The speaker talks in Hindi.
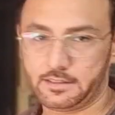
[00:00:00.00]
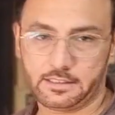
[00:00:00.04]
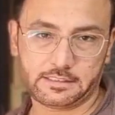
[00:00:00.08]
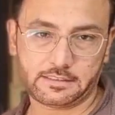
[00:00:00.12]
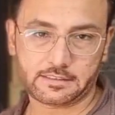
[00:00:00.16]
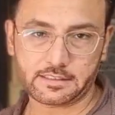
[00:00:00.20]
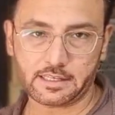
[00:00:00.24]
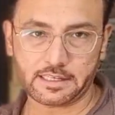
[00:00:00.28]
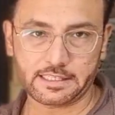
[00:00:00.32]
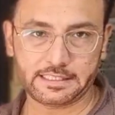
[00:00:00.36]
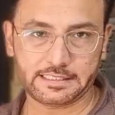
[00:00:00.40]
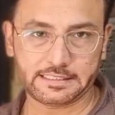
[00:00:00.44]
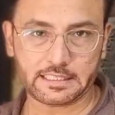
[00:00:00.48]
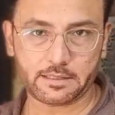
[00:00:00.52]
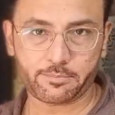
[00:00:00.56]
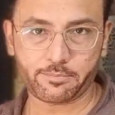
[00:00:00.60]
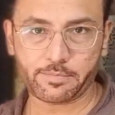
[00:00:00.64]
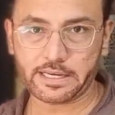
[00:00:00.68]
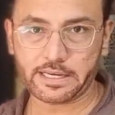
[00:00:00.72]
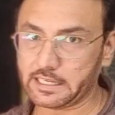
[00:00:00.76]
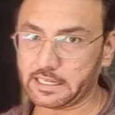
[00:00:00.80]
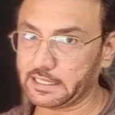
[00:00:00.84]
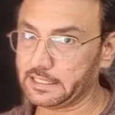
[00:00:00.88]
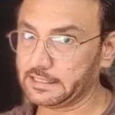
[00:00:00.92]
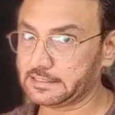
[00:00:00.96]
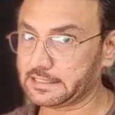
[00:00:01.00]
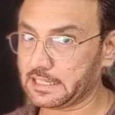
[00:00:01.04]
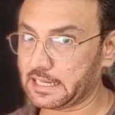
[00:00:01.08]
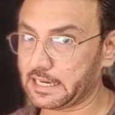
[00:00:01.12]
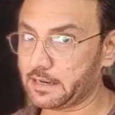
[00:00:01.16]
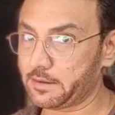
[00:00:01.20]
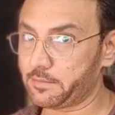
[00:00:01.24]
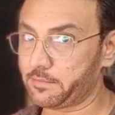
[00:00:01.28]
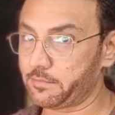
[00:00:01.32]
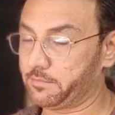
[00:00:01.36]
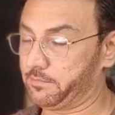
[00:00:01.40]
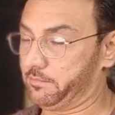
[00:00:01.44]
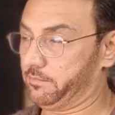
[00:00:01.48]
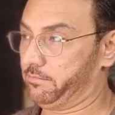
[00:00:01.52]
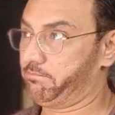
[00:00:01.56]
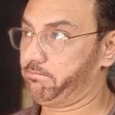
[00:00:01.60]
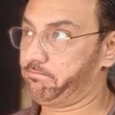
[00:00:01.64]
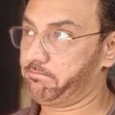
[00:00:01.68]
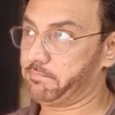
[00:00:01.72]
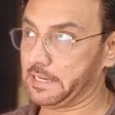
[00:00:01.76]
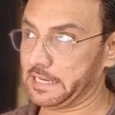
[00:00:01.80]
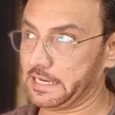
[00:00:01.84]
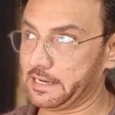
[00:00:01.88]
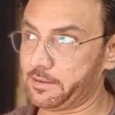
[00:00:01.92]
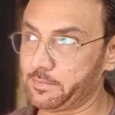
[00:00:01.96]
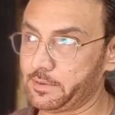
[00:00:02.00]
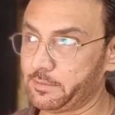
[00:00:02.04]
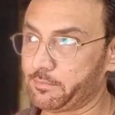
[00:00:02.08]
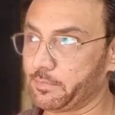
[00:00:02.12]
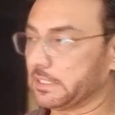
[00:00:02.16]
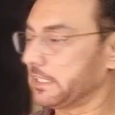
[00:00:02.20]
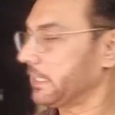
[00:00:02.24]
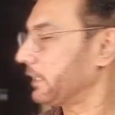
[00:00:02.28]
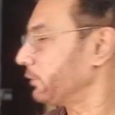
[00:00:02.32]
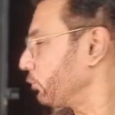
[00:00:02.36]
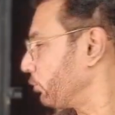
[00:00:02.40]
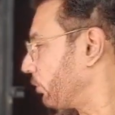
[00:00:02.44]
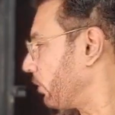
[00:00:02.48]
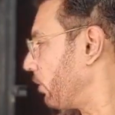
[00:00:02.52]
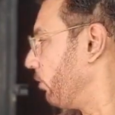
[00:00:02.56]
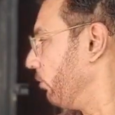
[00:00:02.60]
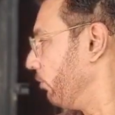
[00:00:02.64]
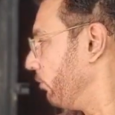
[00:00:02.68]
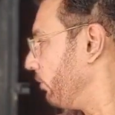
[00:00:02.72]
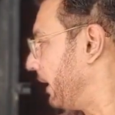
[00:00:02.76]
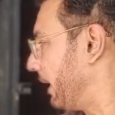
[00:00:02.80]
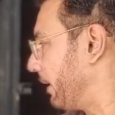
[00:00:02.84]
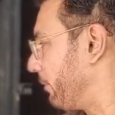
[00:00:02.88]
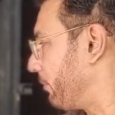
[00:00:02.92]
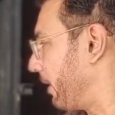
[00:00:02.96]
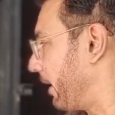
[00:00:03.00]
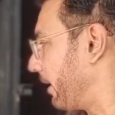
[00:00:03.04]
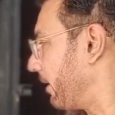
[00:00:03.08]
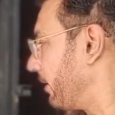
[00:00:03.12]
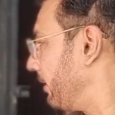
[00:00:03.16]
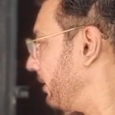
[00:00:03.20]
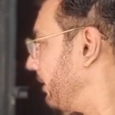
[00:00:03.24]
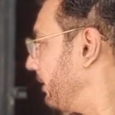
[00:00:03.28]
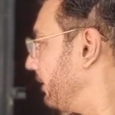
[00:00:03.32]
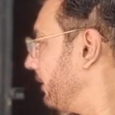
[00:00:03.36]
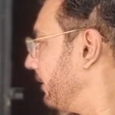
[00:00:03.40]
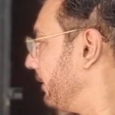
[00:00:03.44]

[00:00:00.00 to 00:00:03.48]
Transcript: इसका रीजन कई सारे पहले भी बता चुका हूं कई बार